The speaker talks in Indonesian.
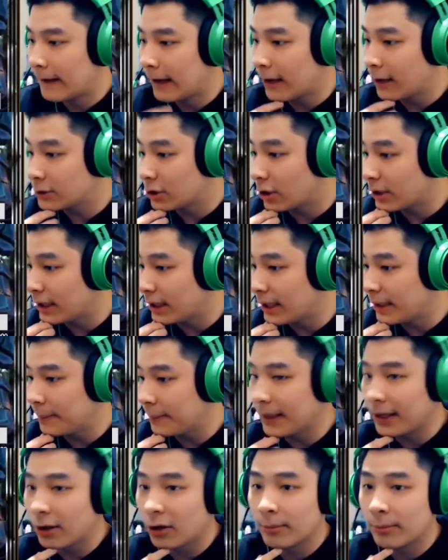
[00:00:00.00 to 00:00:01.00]
Halo Tony,
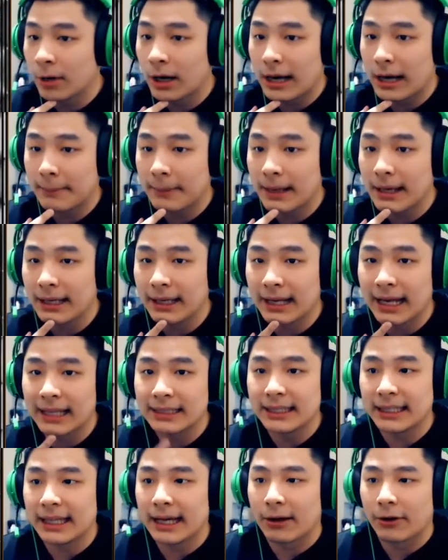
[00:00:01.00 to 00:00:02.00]
bikin combo haram lagi
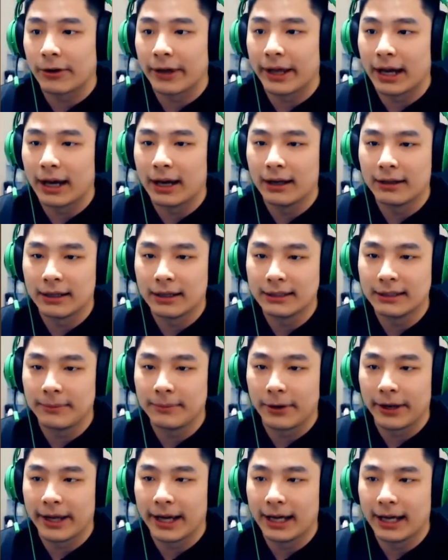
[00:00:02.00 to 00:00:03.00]
nanti ya kok ya. Nanti
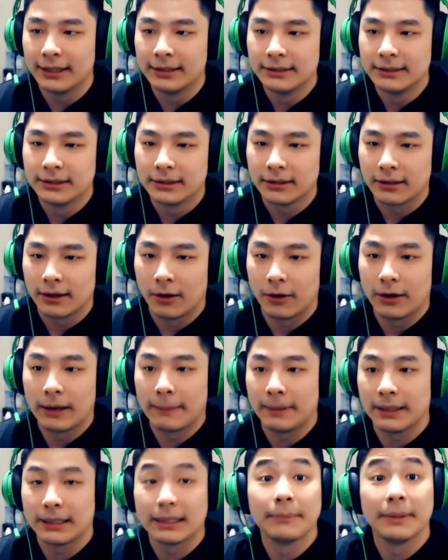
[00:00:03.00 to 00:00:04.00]
bro ya. Kalau
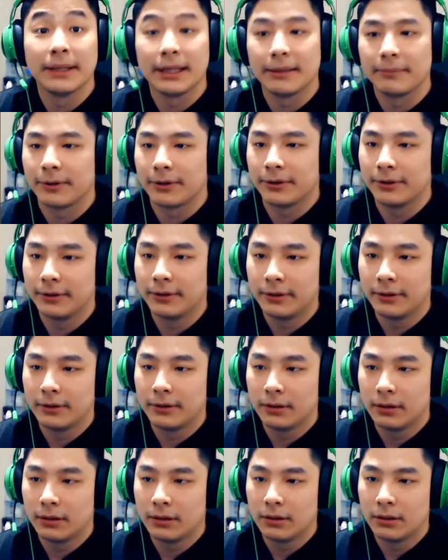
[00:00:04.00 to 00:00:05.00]
dapat kita bikin bro.
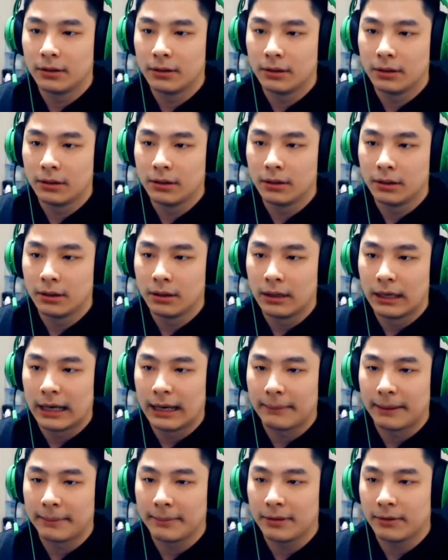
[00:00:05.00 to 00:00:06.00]

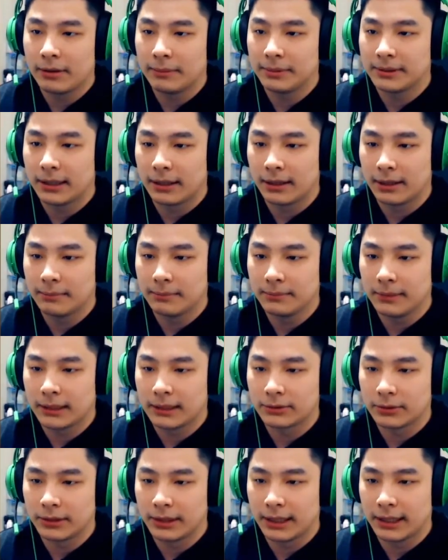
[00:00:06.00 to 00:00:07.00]
MM-nya udah bisa 6,
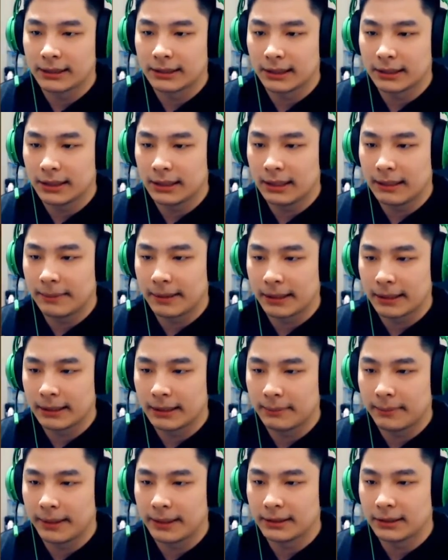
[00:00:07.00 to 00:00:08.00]
langsung digas aja nggak
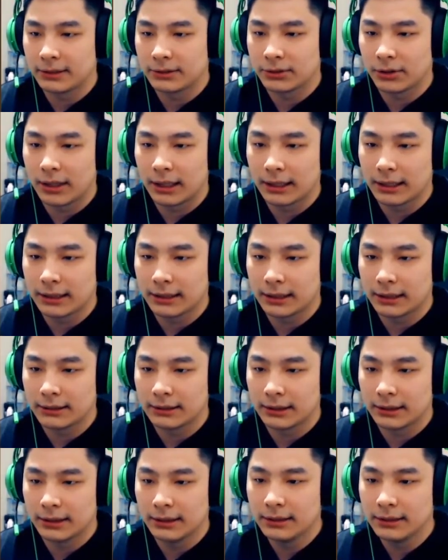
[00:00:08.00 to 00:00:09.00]
pakai bayi cincong lagi kita di
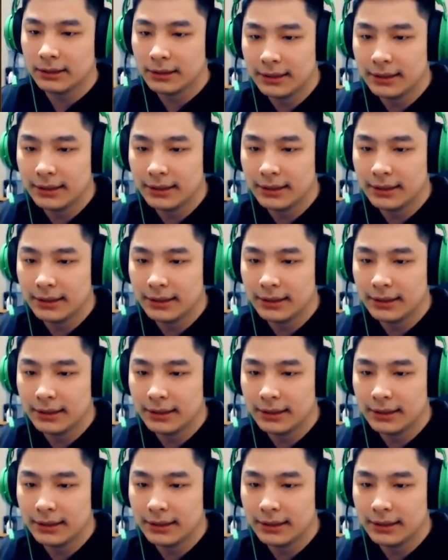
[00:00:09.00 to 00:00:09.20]
sini.